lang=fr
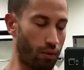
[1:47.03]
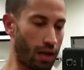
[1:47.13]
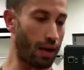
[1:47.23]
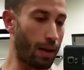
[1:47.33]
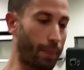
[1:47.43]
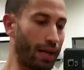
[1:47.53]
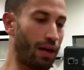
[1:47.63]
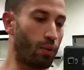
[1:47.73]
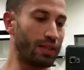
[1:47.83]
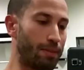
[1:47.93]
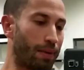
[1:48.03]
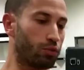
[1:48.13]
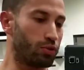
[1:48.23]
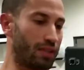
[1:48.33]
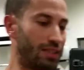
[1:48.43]
voilà. Après, la whey, c'est pas
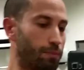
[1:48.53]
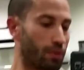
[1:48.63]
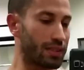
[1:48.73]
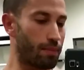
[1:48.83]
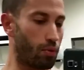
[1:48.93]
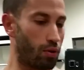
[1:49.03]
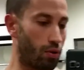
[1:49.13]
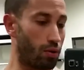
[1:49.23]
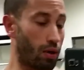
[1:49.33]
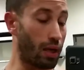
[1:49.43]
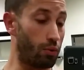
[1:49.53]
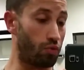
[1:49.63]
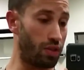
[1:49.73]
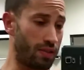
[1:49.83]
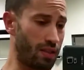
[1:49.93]
quelque chose d'indispensable à
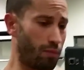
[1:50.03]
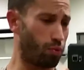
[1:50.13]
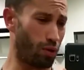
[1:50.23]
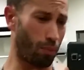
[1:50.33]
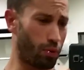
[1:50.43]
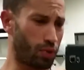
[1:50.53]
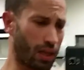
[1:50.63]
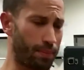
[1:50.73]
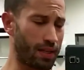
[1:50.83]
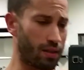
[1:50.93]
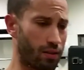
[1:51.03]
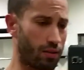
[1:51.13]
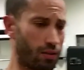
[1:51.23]
utiliser. On peut très bien